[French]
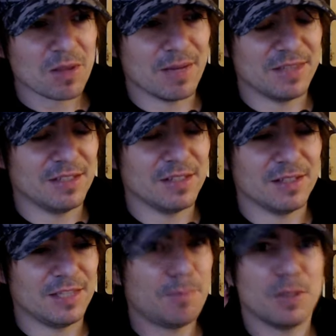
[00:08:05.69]
bah,
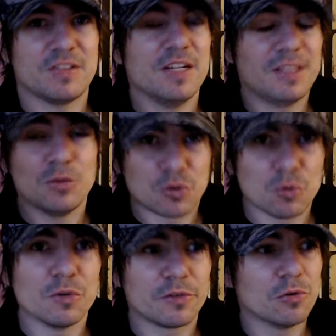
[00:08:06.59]
des, personnalités de
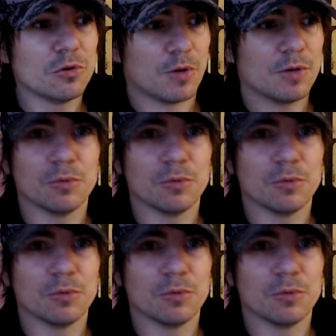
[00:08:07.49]
seconde zone, quoi.